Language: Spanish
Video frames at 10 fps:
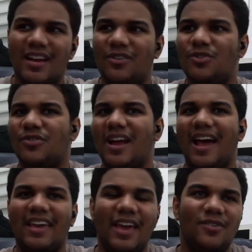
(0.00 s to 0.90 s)
no da
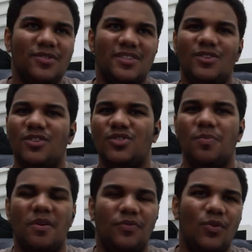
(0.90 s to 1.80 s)
lagueos, es todo
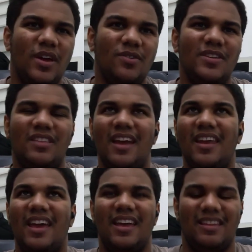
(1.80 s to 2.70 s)
super fluido y
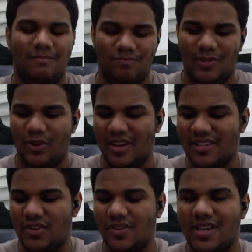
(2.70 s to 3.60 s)
tiene lo que es
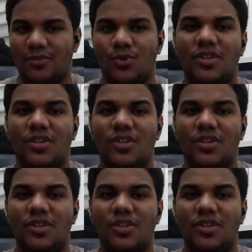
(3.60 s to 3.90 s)
iOS 14.